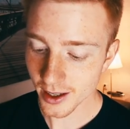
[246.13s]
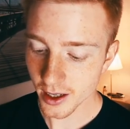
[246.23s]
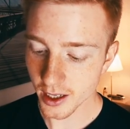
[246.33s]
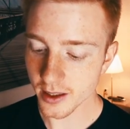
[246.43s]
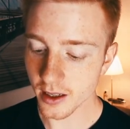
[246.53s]

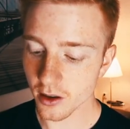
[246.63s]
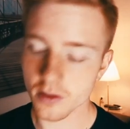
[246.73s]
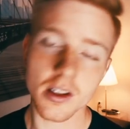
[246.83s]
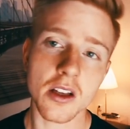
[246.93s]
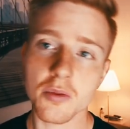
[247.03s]
Ich denke,
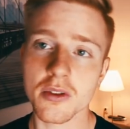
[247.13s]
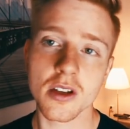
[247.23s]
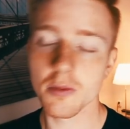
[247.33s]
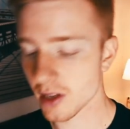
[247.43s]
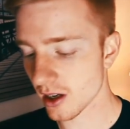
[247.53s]
aus sechs bis
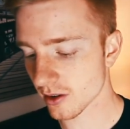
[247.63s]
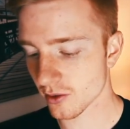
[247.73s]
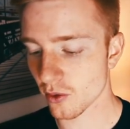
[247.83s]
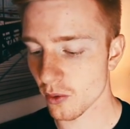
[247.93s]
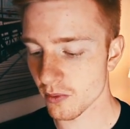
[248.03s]
sieben
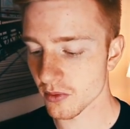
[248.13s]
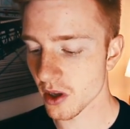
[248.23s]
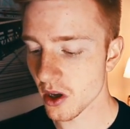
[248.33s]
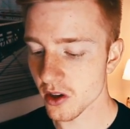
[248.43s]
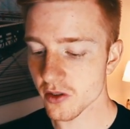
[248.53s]
Teleskopen
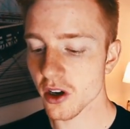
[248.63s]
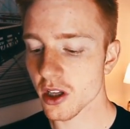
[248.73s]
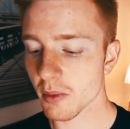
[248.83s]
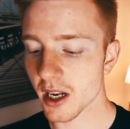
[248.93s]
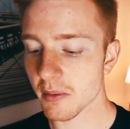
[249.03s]

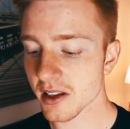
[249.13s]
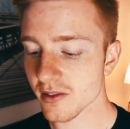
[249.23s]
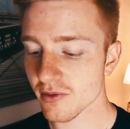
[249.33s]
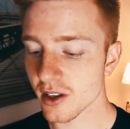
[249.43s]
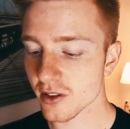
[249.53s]
sollte man eine
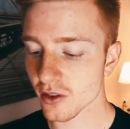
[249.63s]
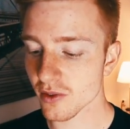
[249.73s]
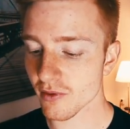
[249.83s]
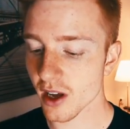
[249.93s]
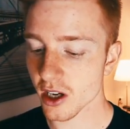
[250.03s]

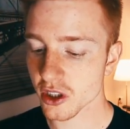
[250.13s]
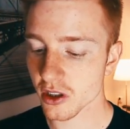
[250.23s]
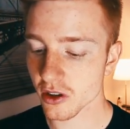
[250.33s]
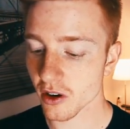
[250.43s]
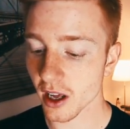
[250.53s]
Massenvernichtungswaffe
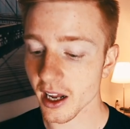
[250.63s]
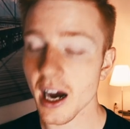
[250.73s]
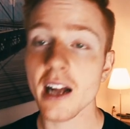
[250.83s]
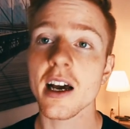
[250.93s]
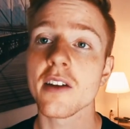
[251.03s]
herstellen können. Ein
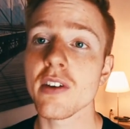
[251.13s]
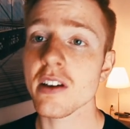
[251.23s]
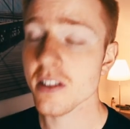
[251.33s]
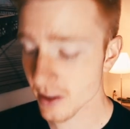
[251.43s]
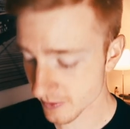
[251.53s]
Rat an
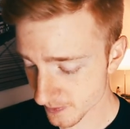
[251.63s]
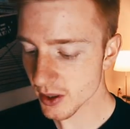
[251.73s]
Wixen.